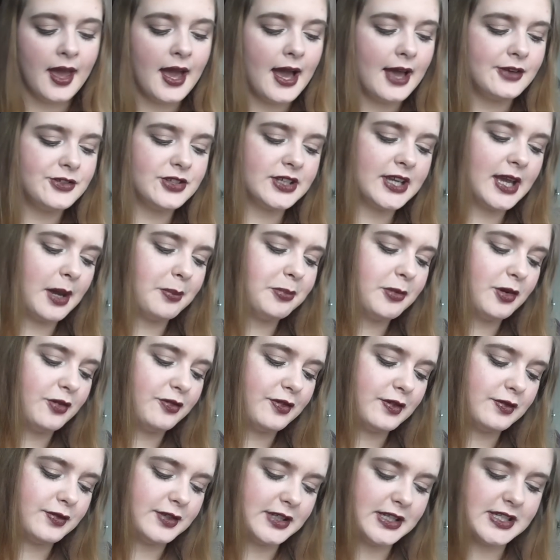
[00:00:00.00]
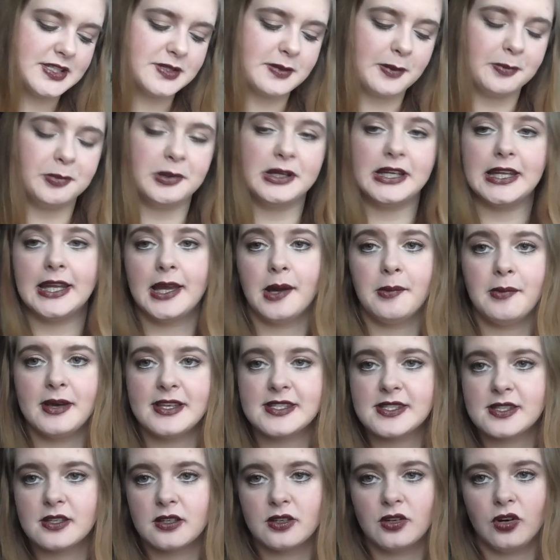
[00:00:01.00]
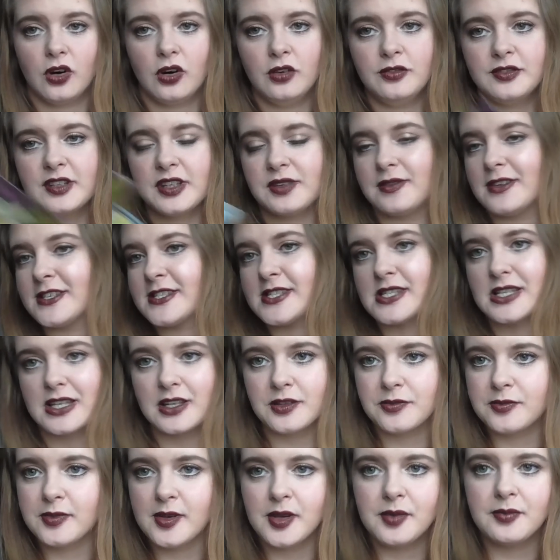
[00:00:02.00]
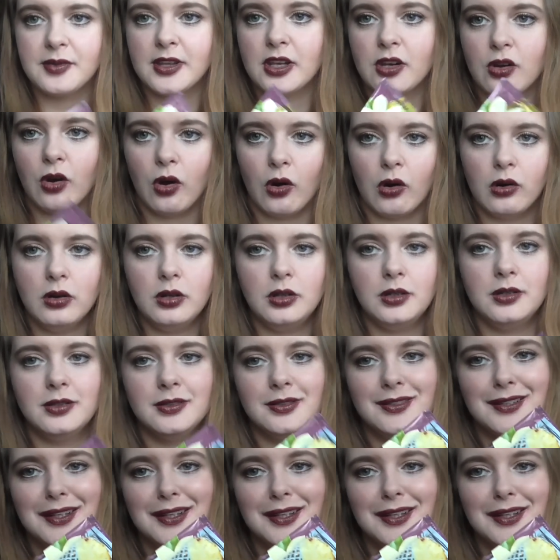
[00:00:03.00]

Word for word: Also ich habe mir auf jeden Fall die zwei Balea-Masken gekauft. Ich weiß, es klingt wieder wie ein Haul.